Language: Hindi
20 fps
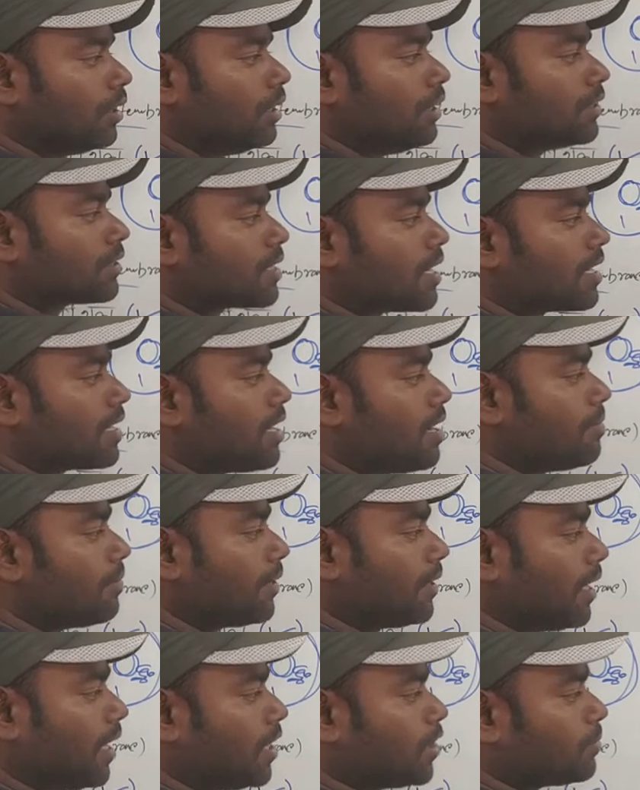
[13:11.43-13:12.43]
इसका काम
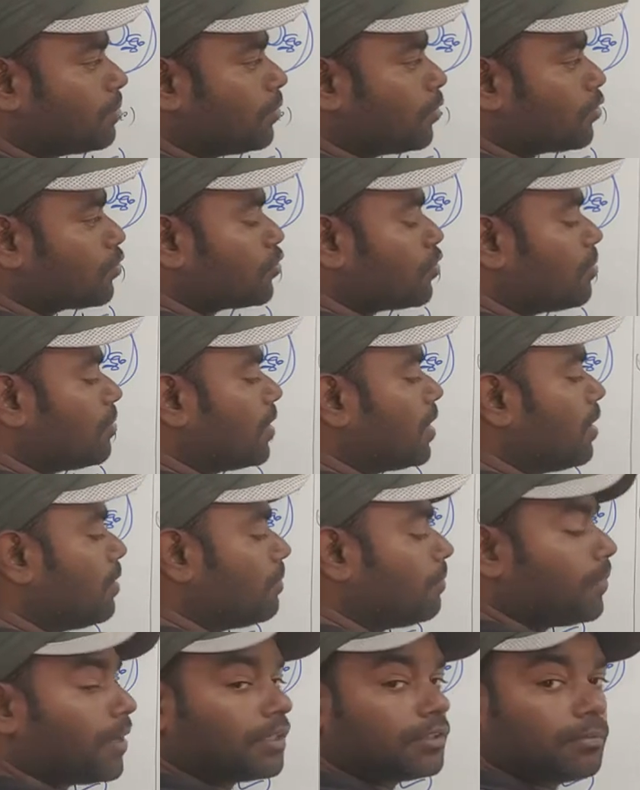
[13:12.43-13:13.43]
क्या है स्पोरोसोम का
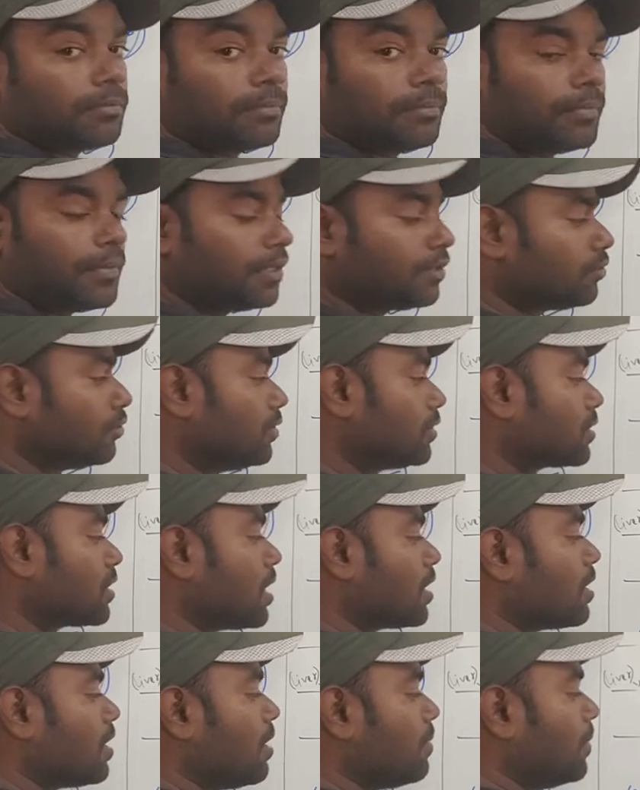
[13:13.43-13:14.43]
पादप में तो इसका
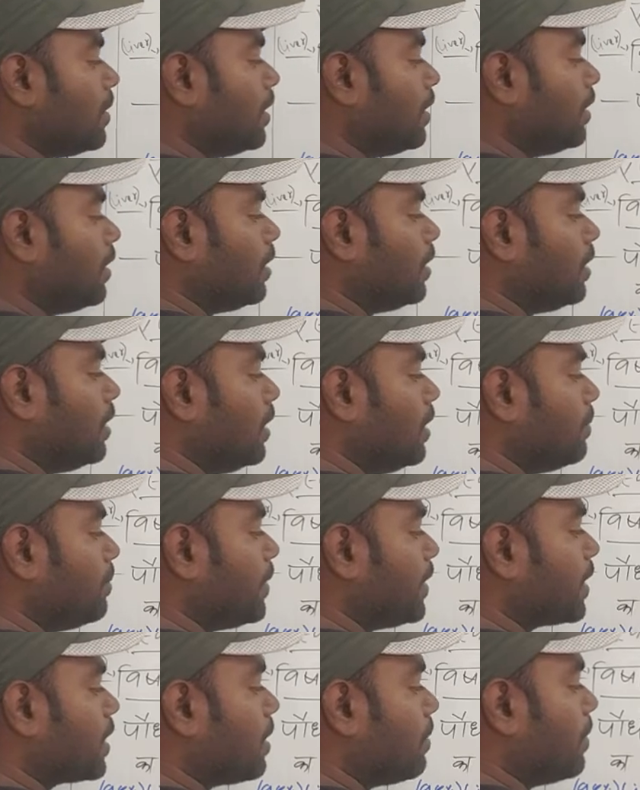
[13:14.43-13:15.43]
काम है
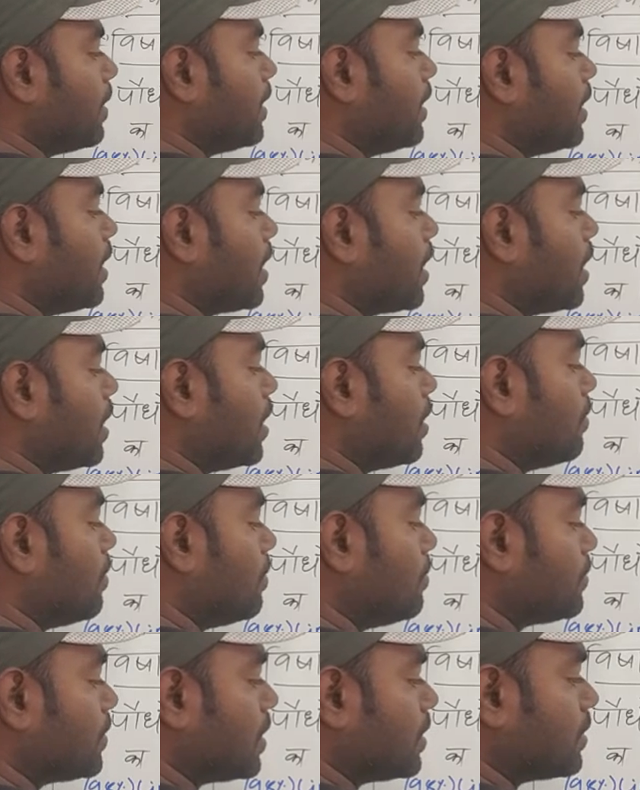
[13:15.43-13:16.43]
लिपिड का भंडारण
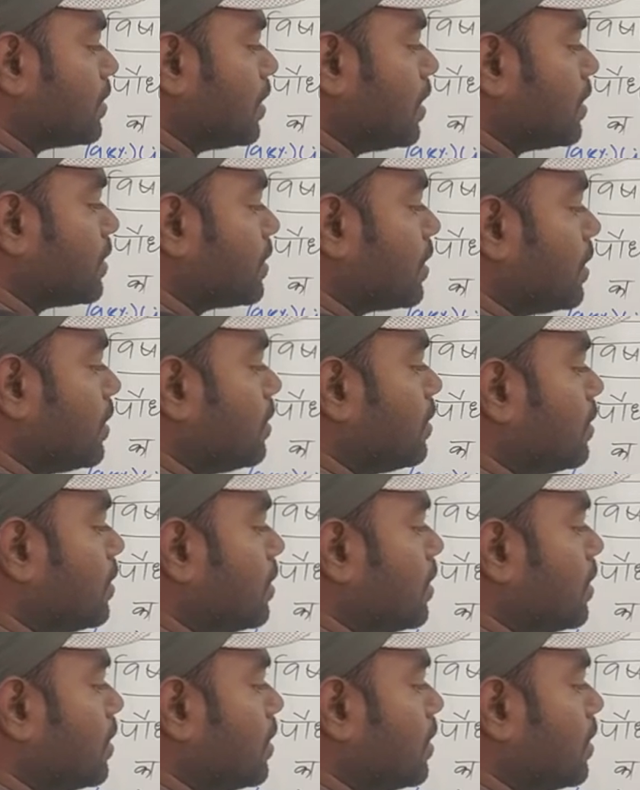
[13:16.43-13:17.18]
एवं संश्लेषण